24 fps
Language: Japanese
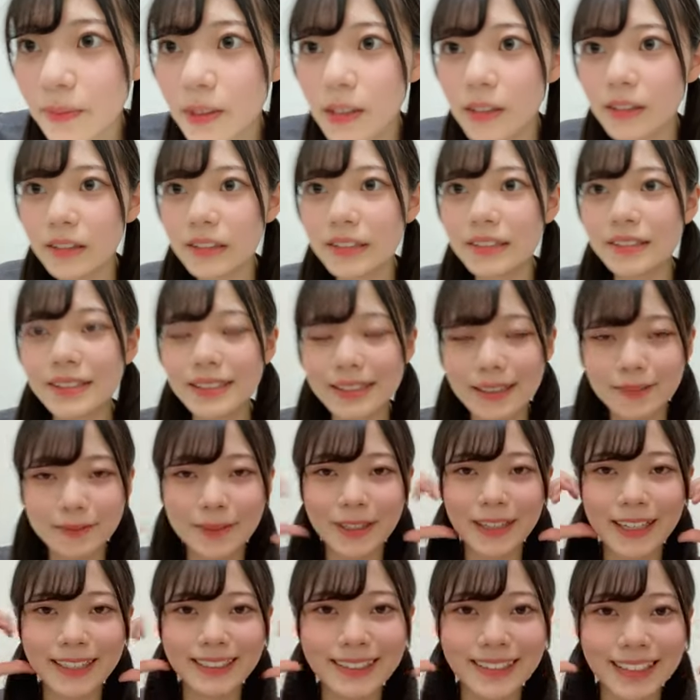ゆうじろさん
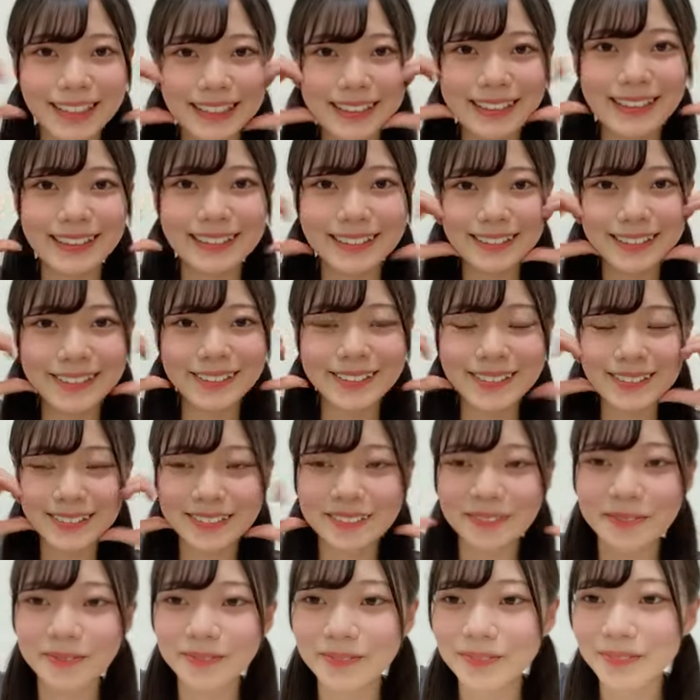もハートありがと
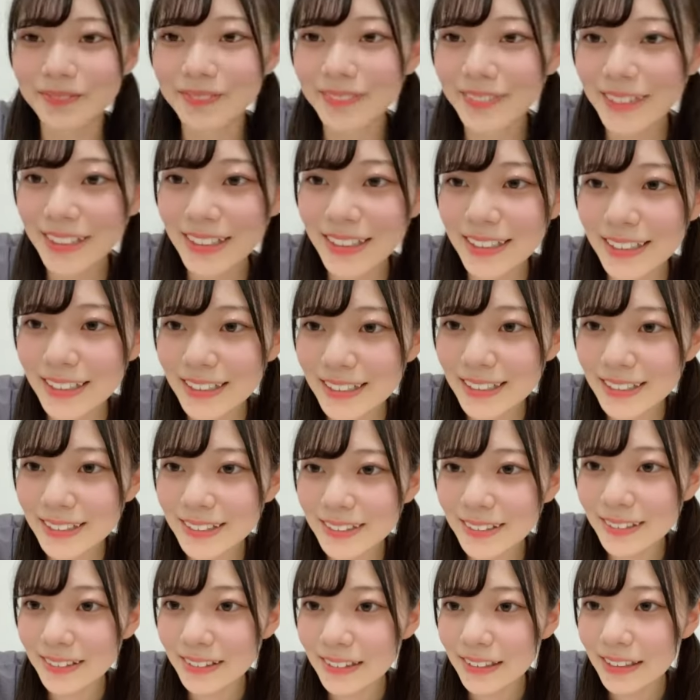う
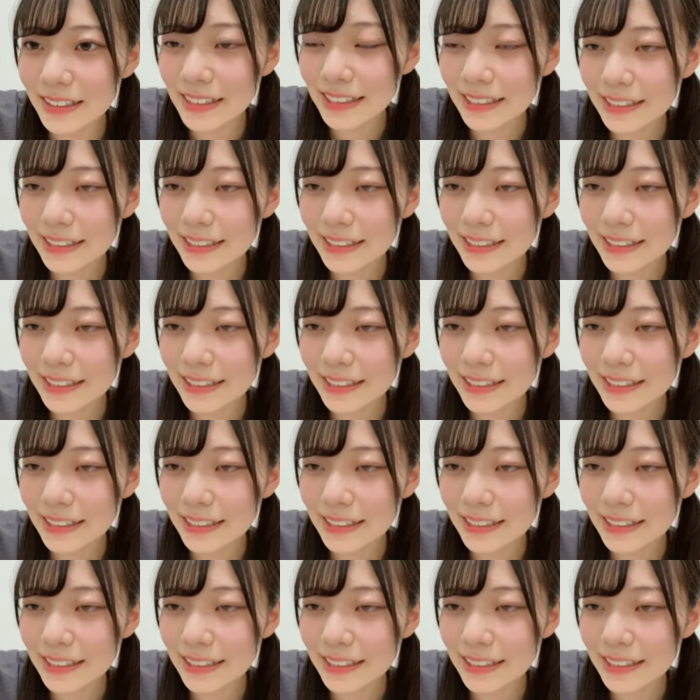そう